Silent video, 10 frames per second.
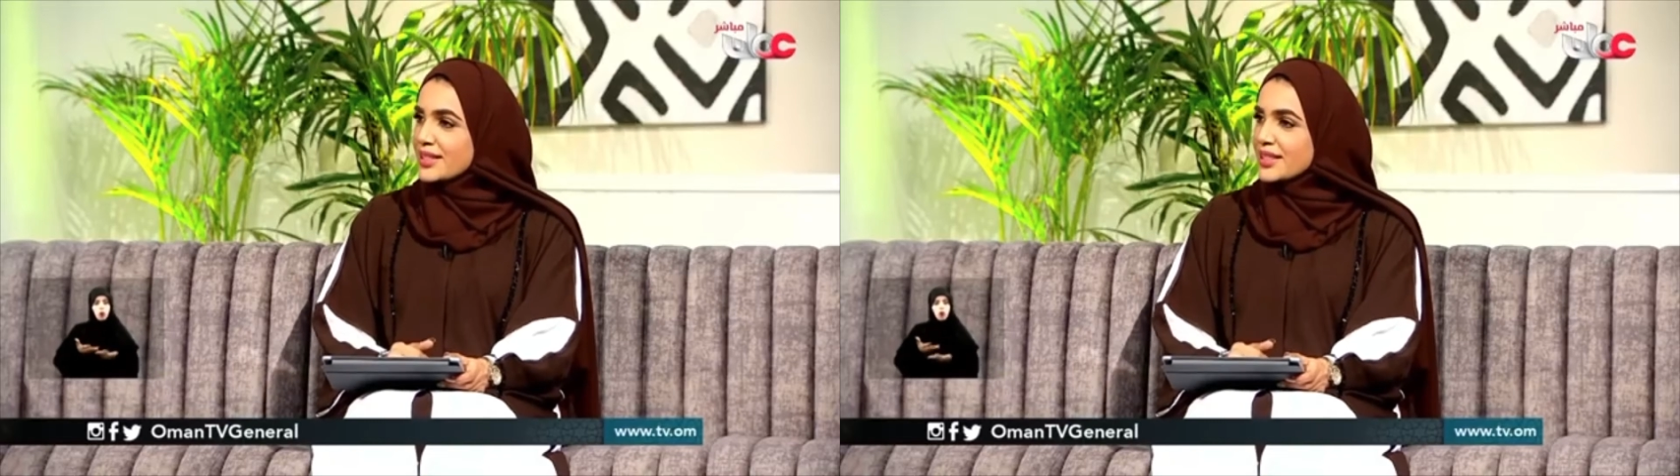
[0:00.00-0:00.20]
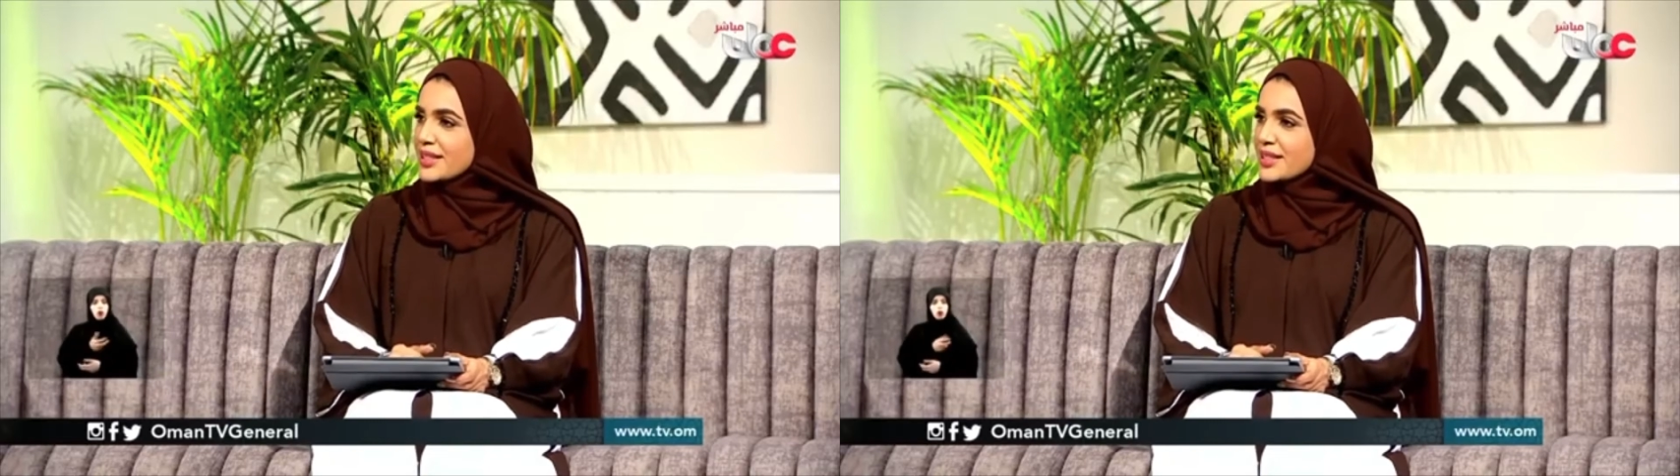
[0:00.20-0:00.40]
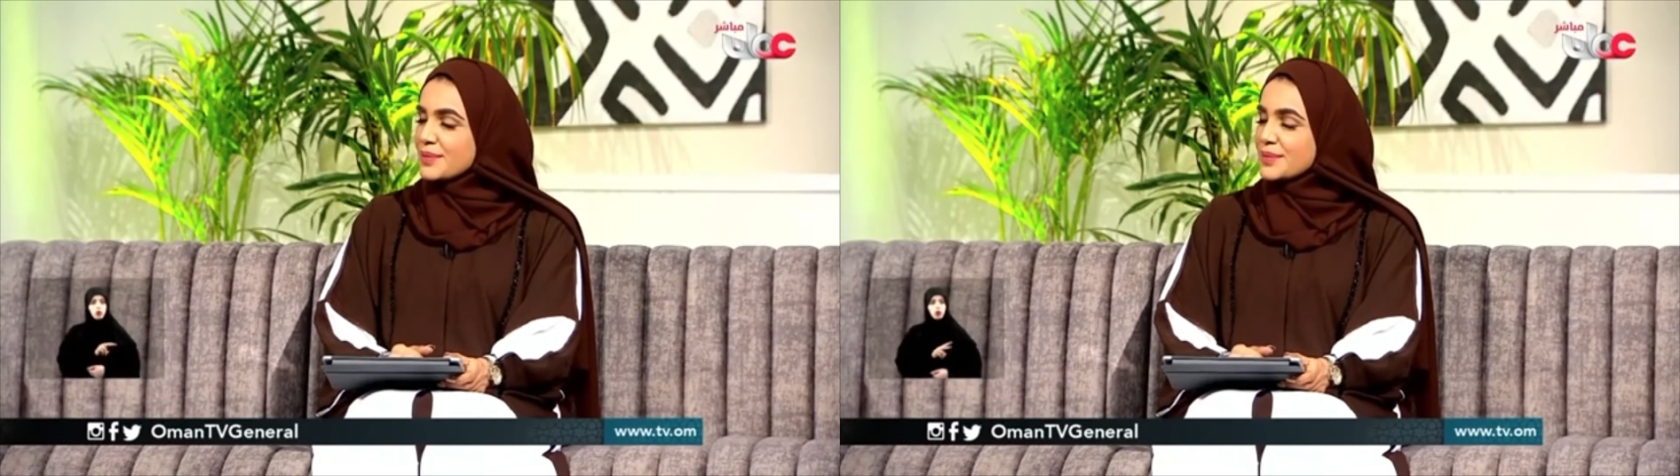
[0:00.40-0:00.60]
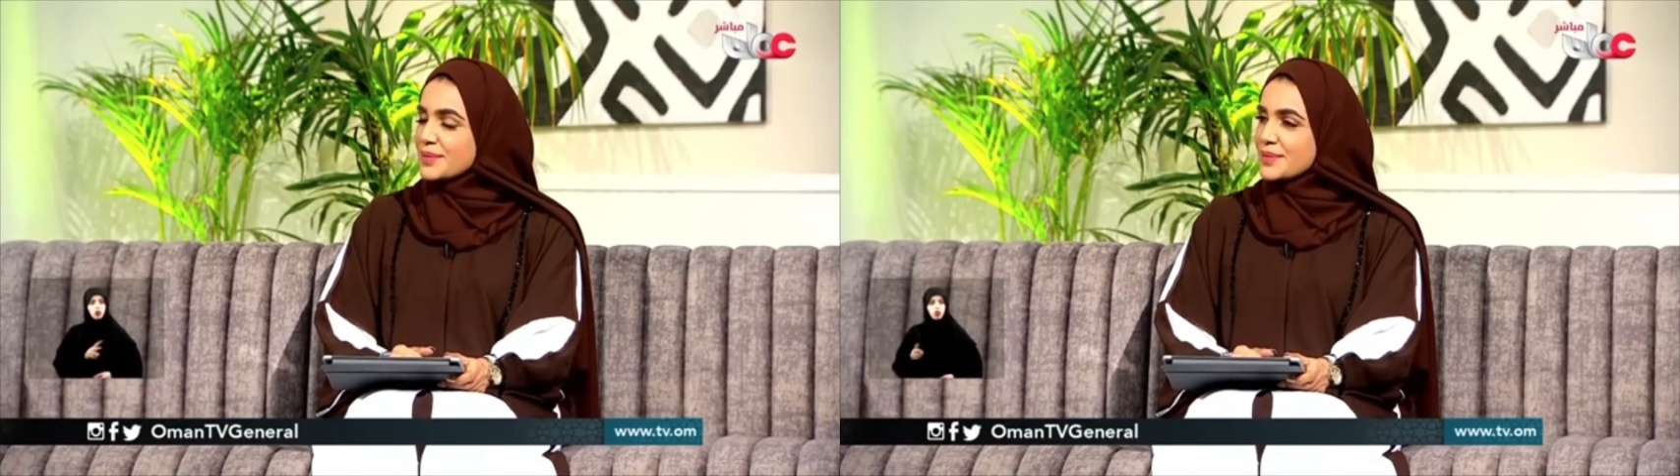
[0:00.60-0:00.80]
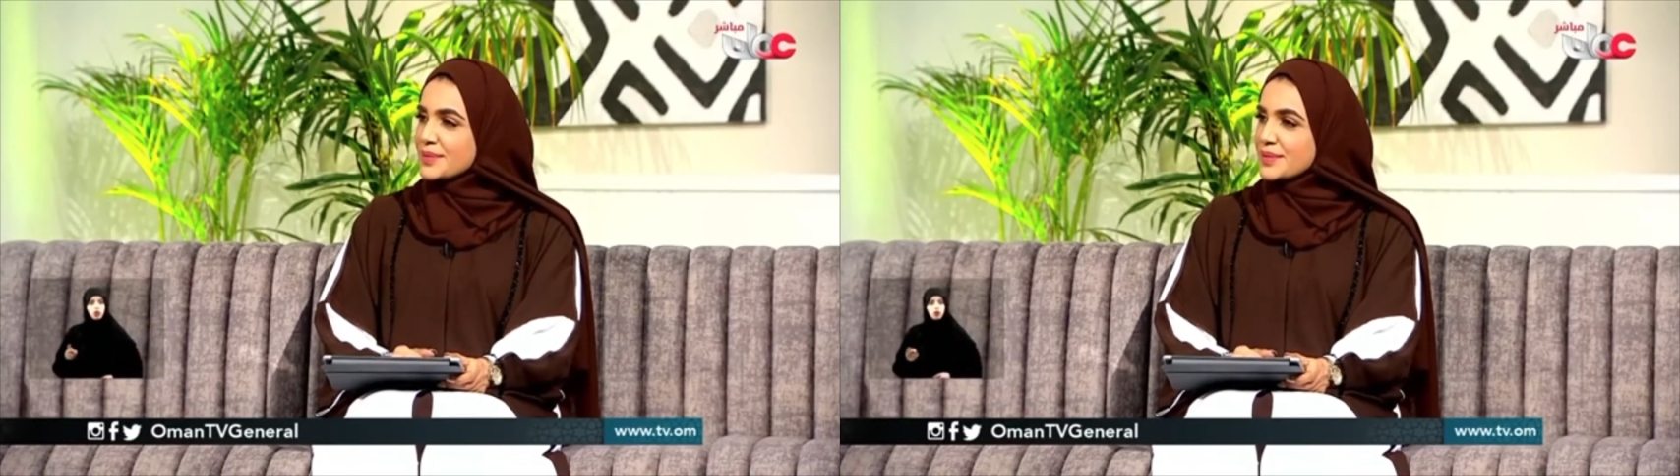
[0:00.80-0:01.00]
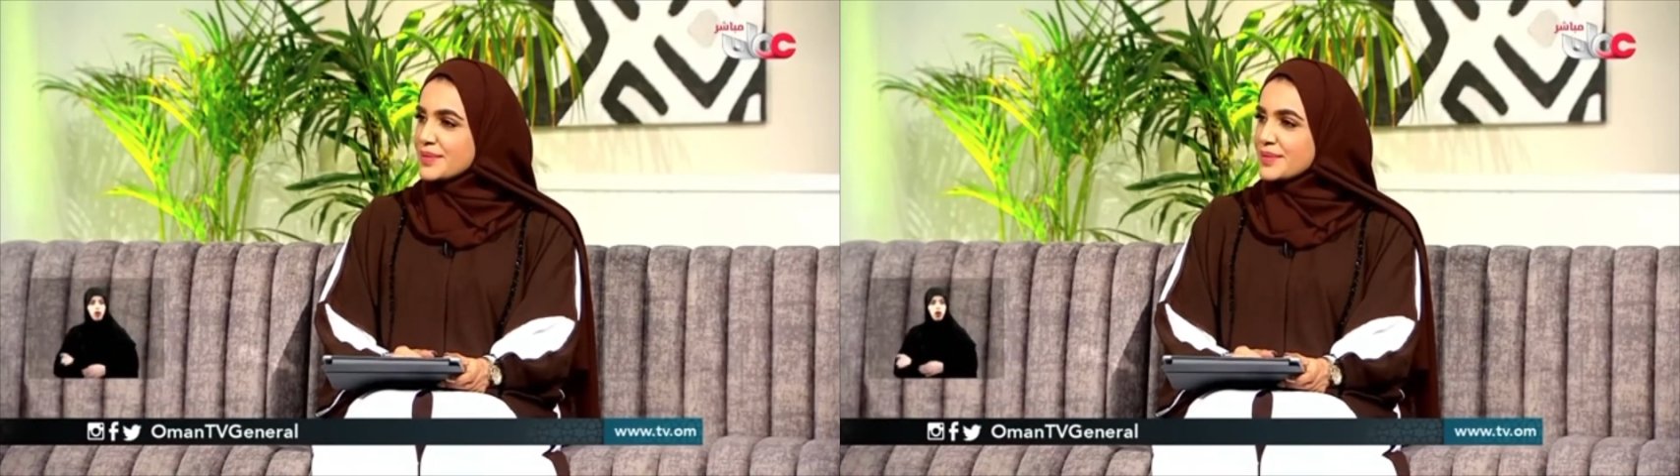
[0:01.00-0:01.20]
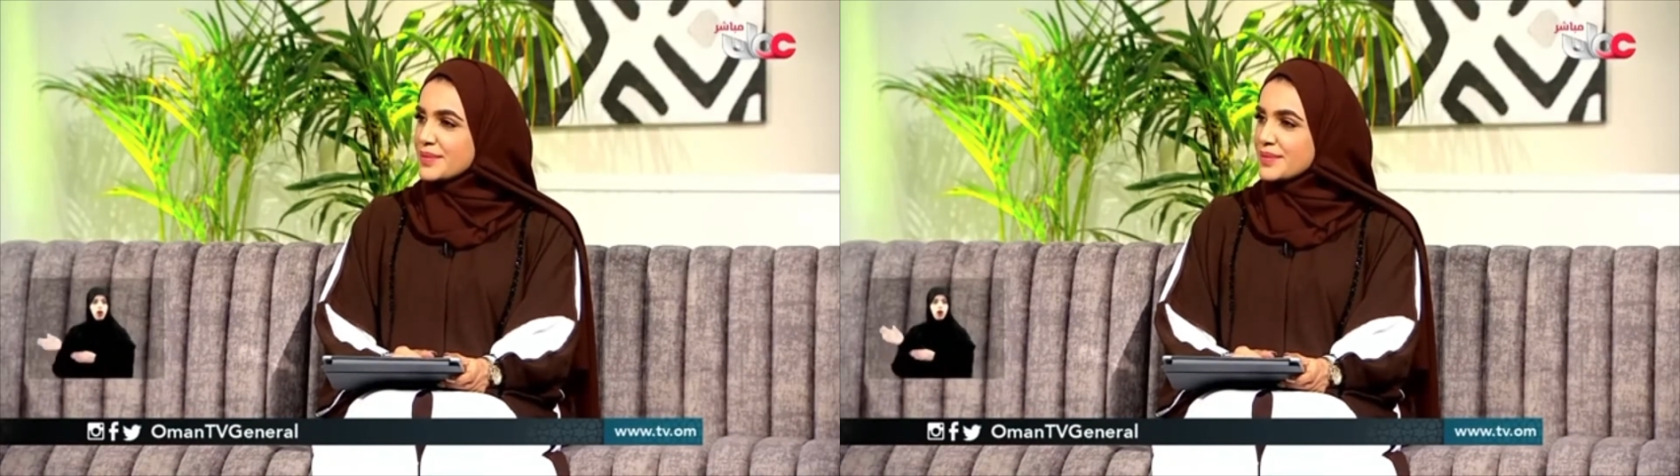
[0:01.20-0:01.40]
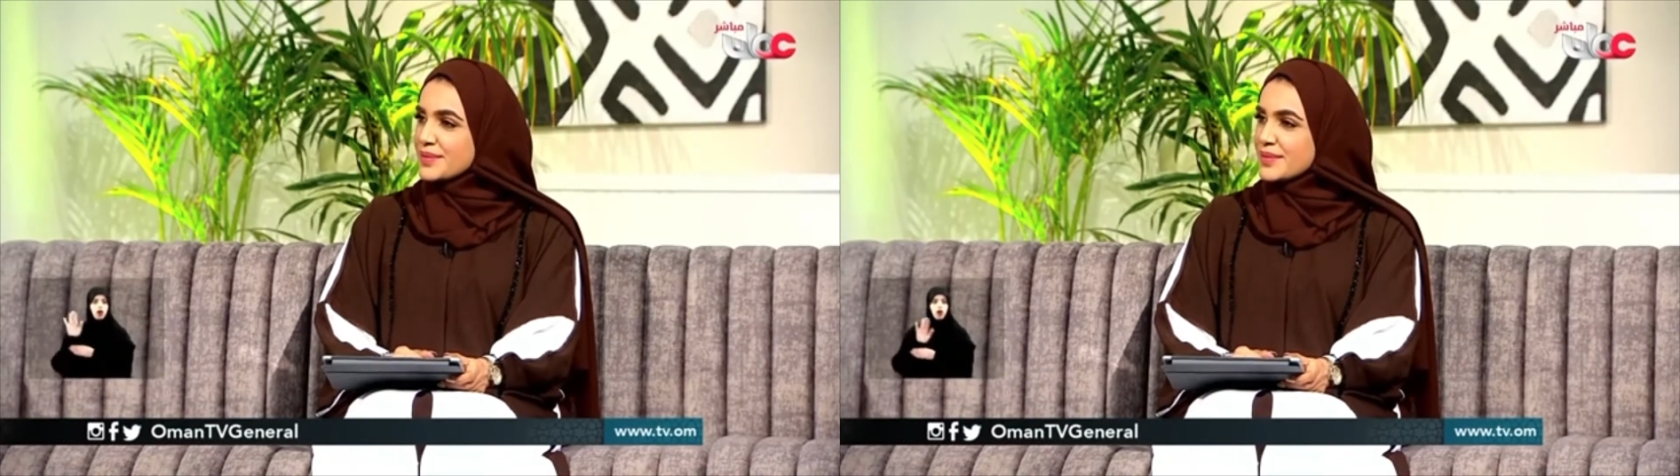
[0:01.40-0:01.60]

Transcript: الكريم بالفعل آه،